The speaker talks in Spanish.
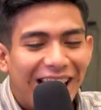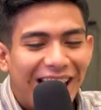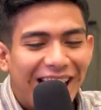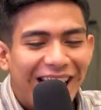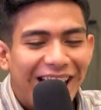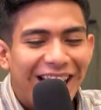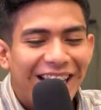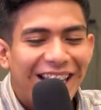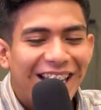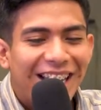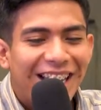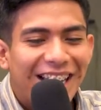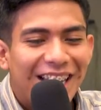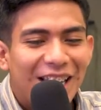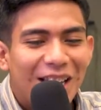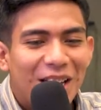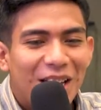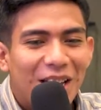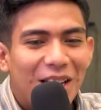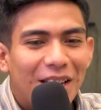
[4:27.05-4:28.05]

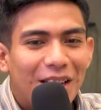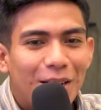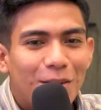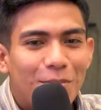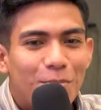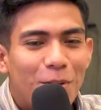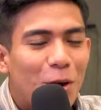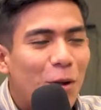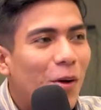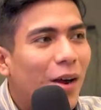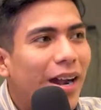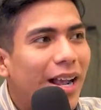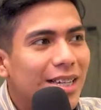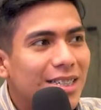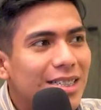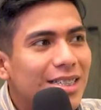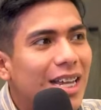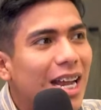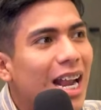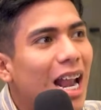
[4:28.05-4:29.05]
Eh, pero
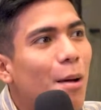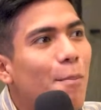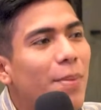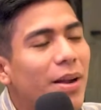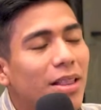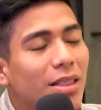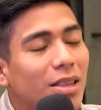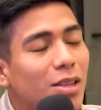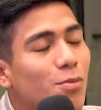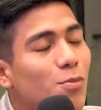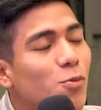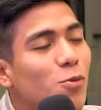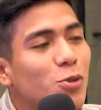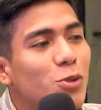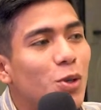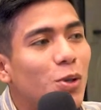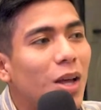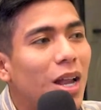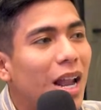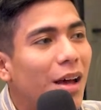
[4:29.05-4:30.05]
gracias a él aprendí
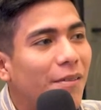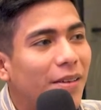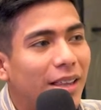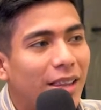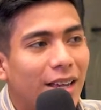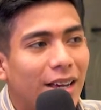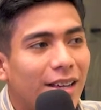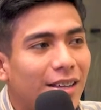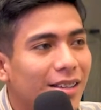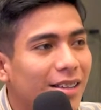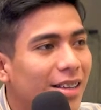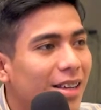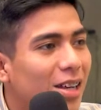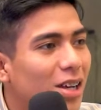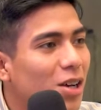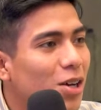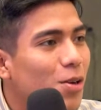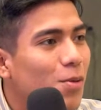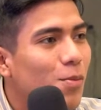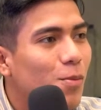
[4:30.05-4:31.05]
mucho de la vida.
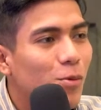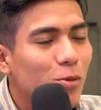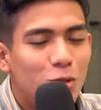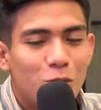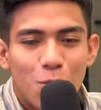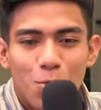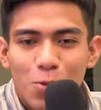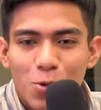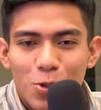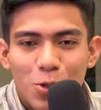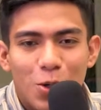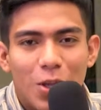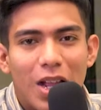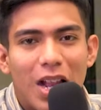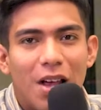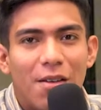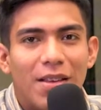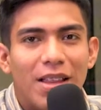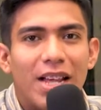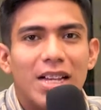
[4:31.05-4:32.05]
Mucho, mucho de
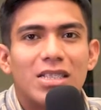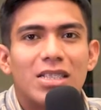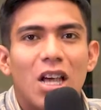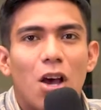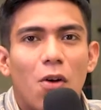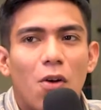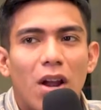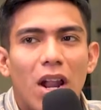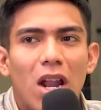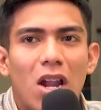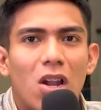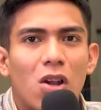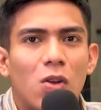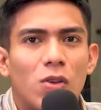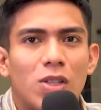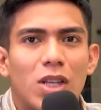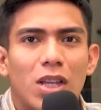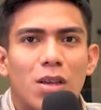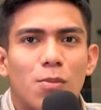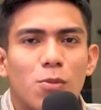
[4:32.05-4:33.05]
la vida. Hasta ahora
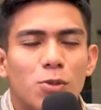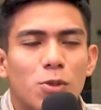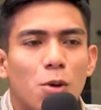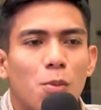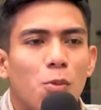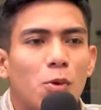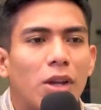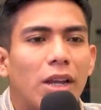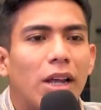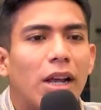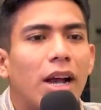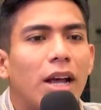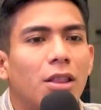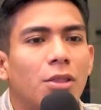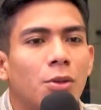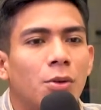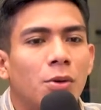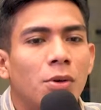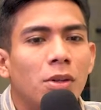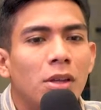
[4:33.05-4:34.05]
nos seguimos
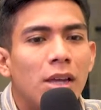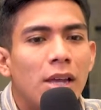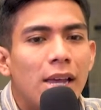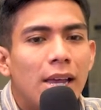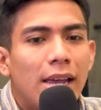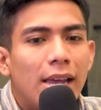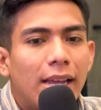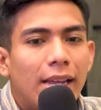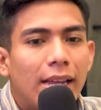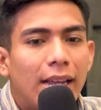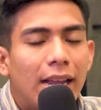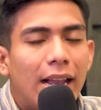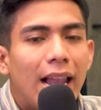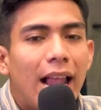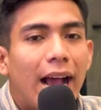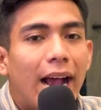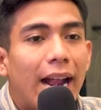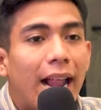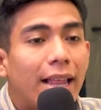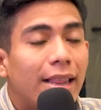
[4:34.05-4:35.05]
comunicando y
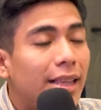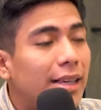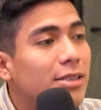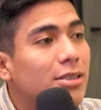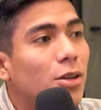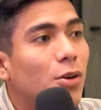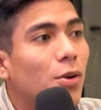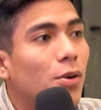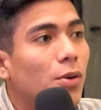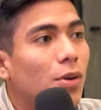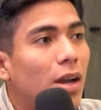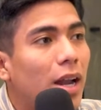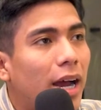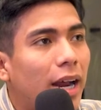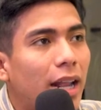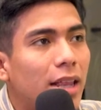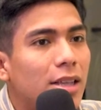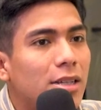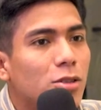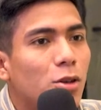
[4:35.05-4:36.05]
le agradezco. Le
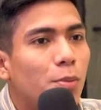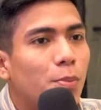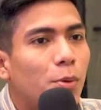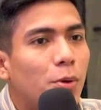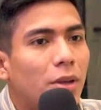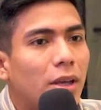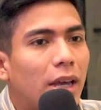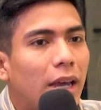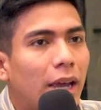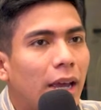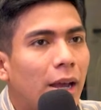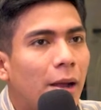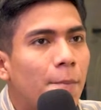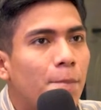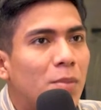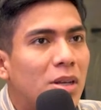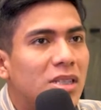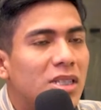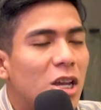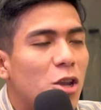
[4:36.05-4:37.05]
agradezco porque
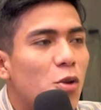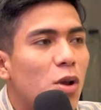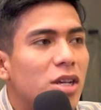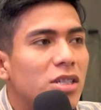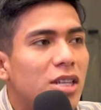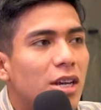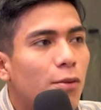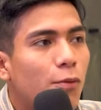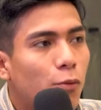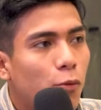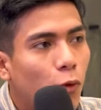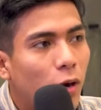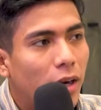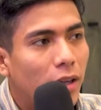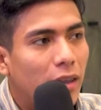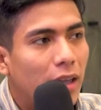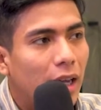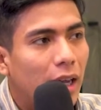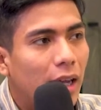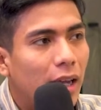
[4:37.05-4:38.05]
me enseñó a ser
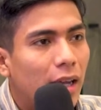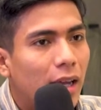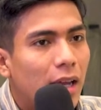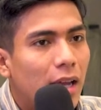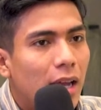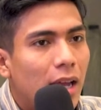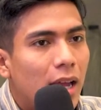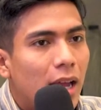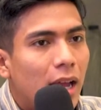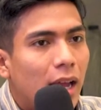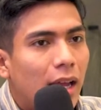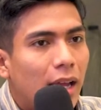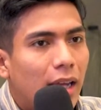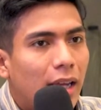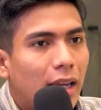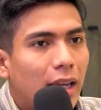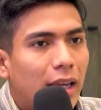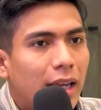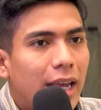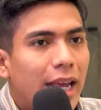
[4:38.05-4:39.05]
fuerte
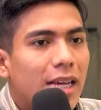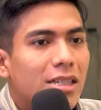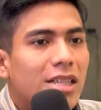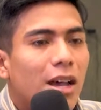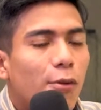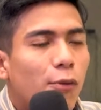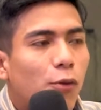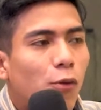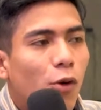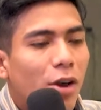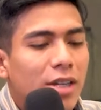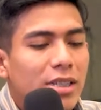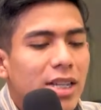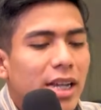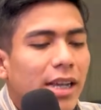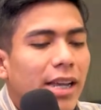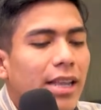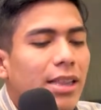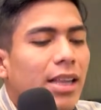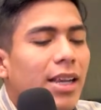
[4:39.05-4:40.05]
y esa
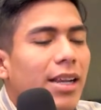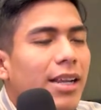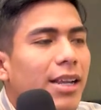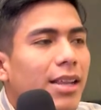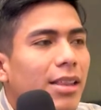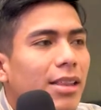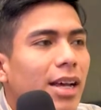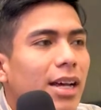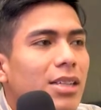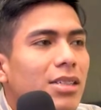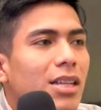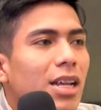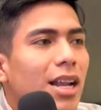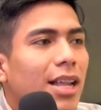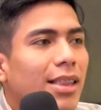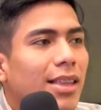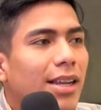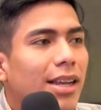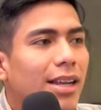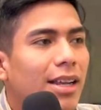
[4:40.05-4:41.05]
fuerza que adquirí en danza
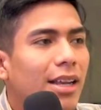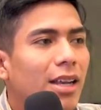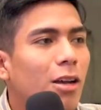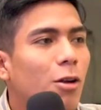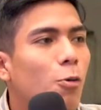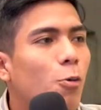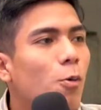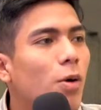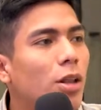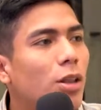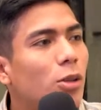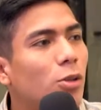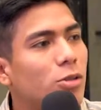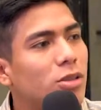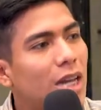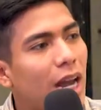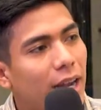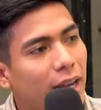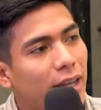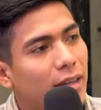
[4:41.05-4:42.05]
la adquirí cuando
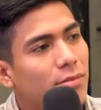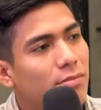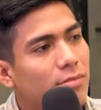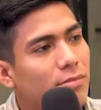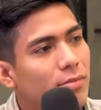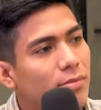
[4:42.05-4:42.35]
salí.